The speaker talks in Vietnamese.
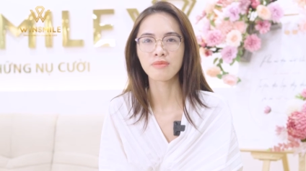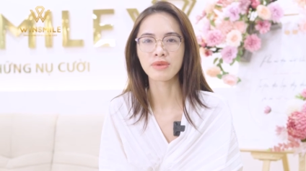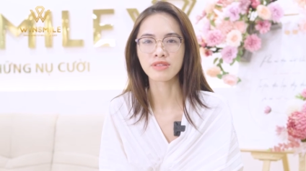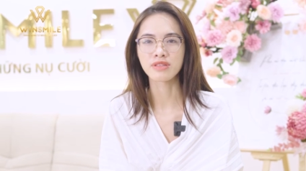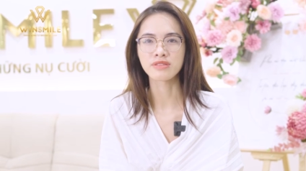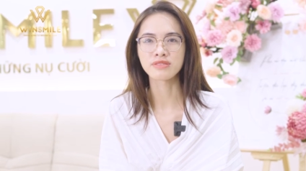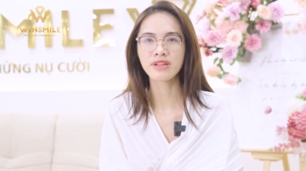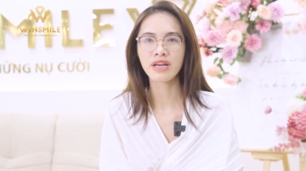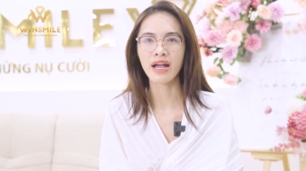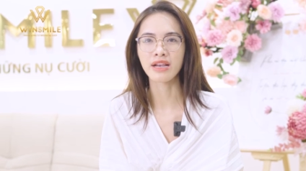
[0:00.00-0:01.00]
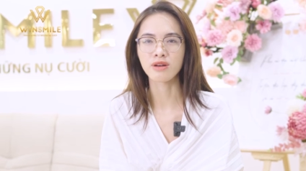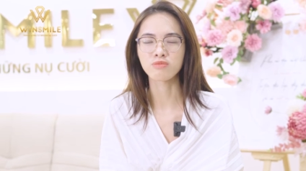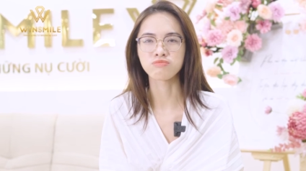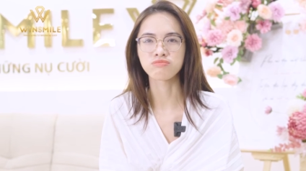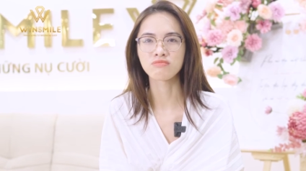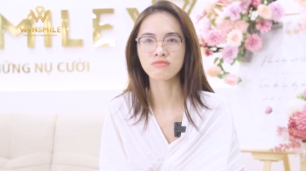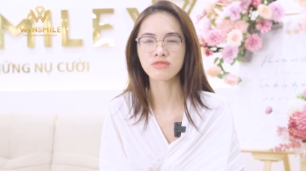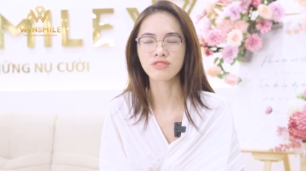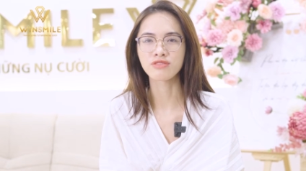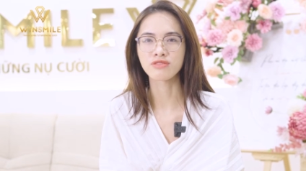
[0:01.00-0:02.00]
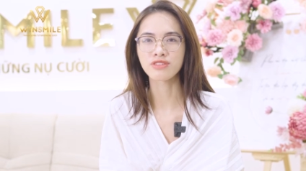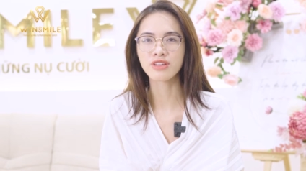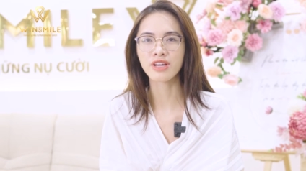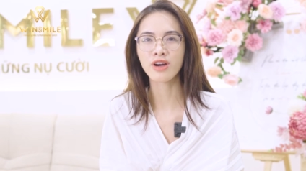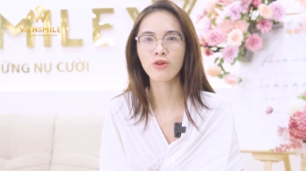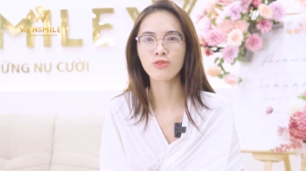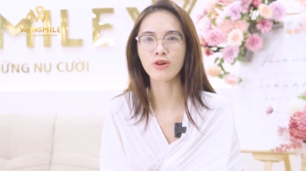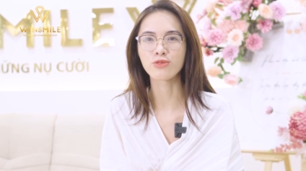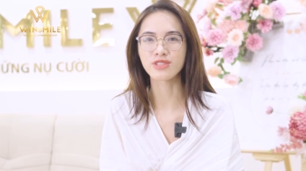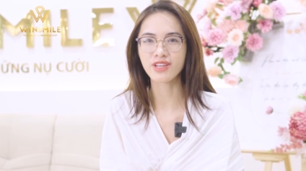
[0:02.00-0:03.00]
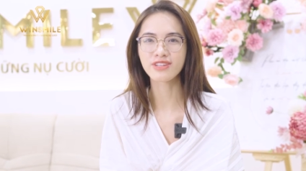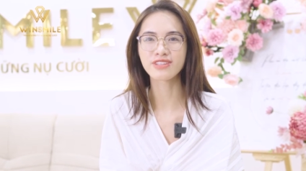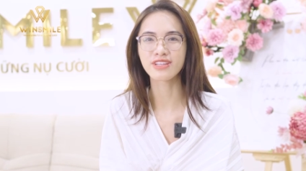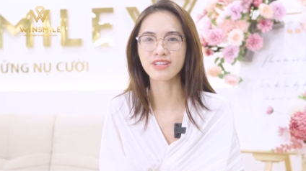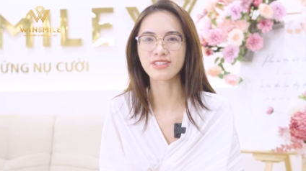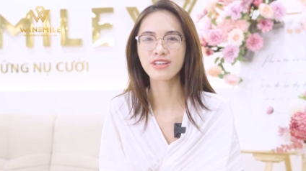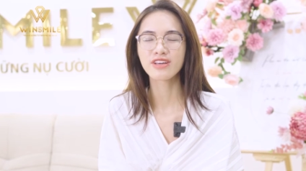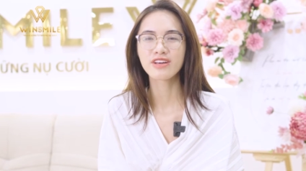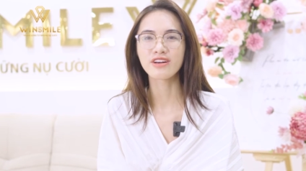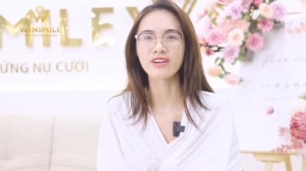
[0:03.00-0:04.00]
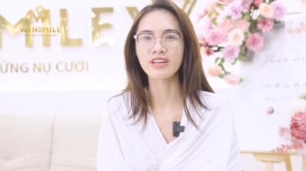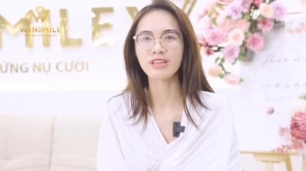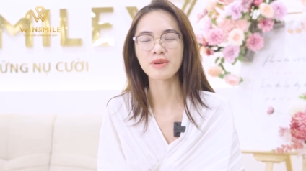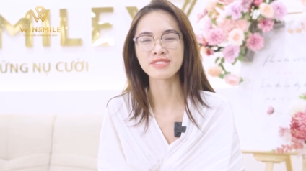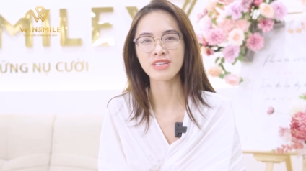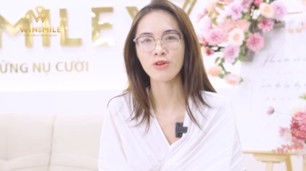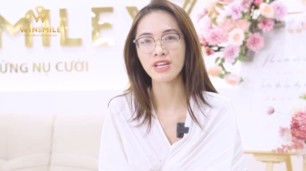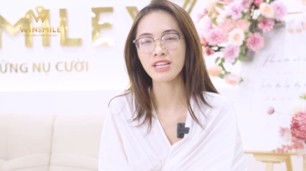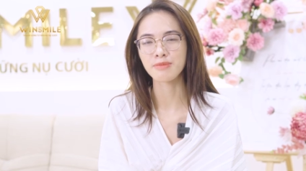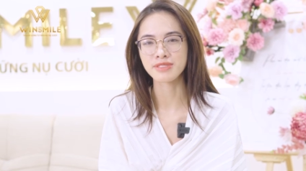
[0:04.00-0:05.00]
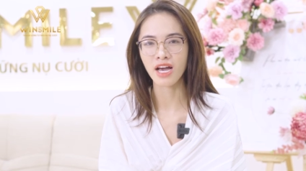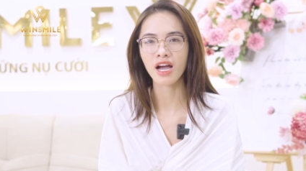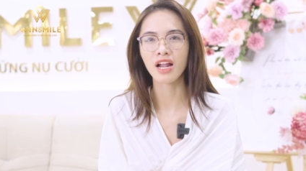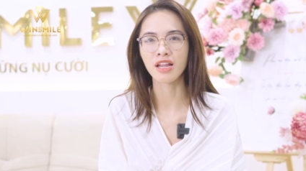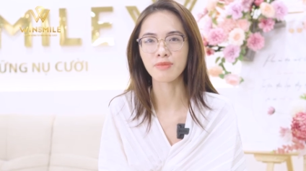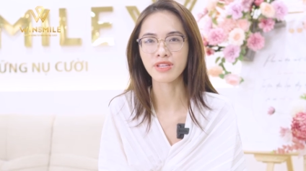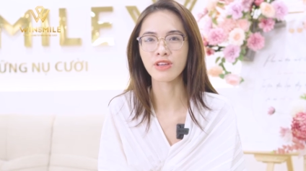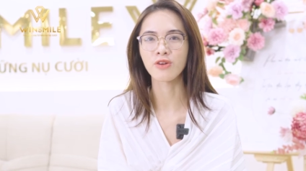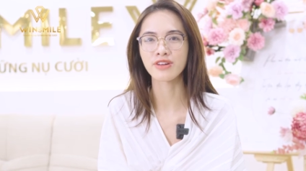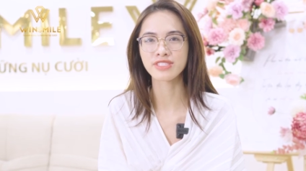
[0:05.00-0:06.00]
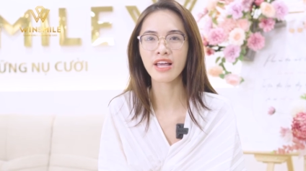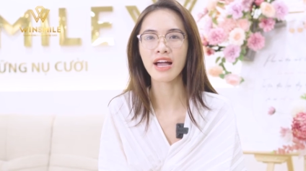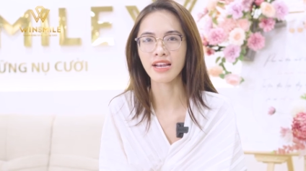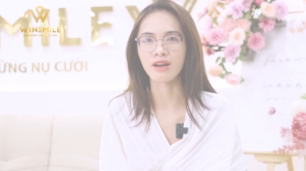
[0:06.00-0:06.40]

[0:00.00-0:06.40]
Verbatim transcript: mình rất là hài lòng từ những cái khâu đầu tiên đến khi mà sau khi làm răng là mình đều rất là hài